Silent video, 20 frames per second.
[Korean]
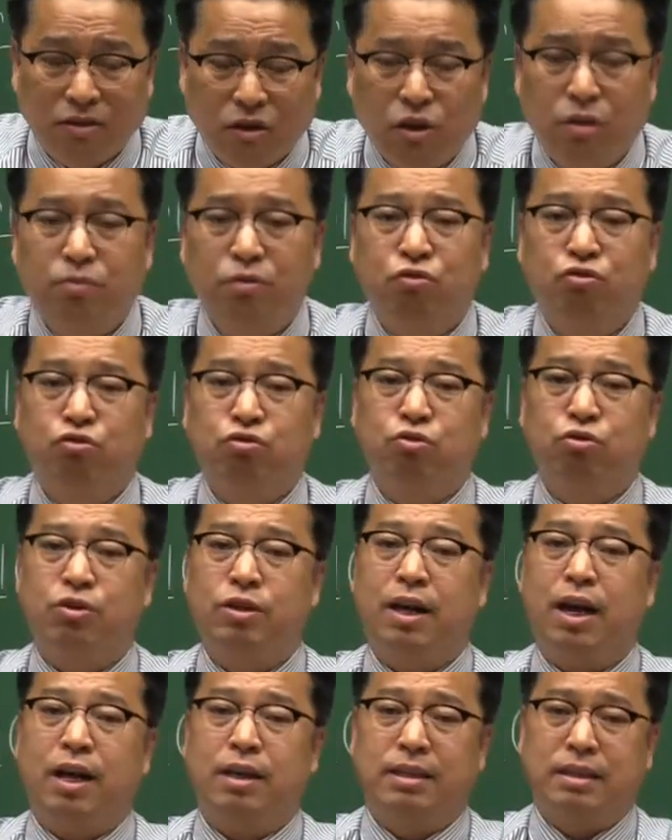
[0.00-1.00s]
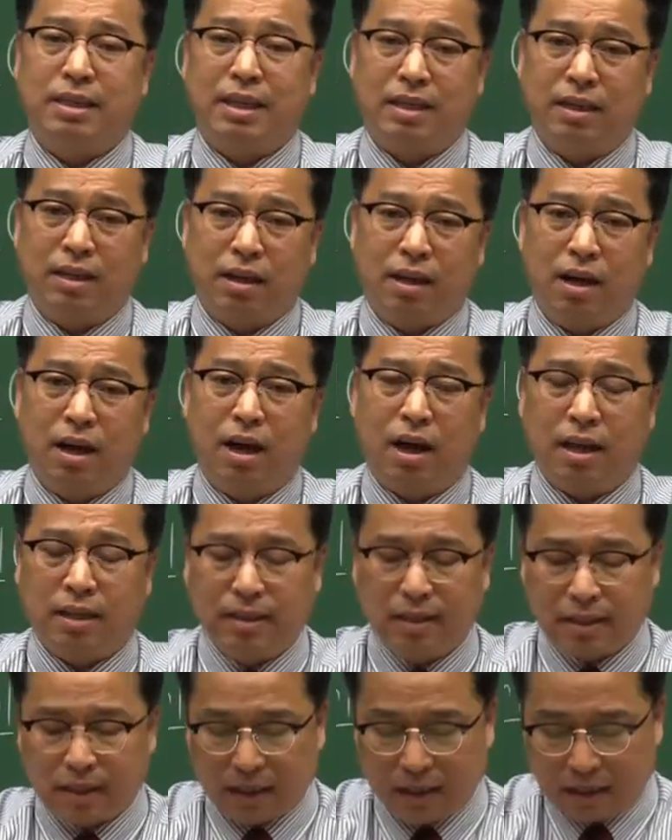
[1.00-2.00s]
여러분 주수지가 안산이니까
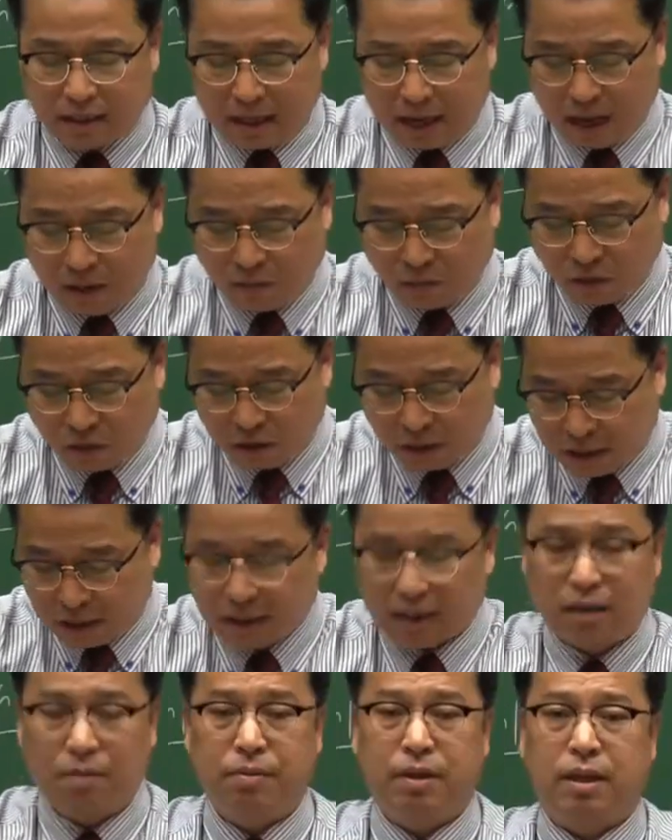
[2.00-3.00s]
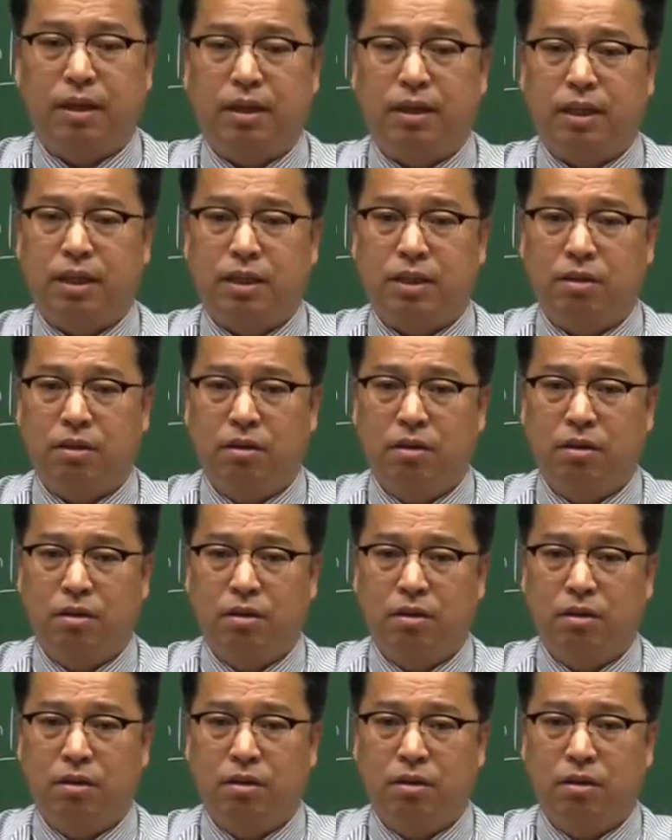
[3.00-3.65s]
안산 세무서다 세금을 낸다는 얘기죠.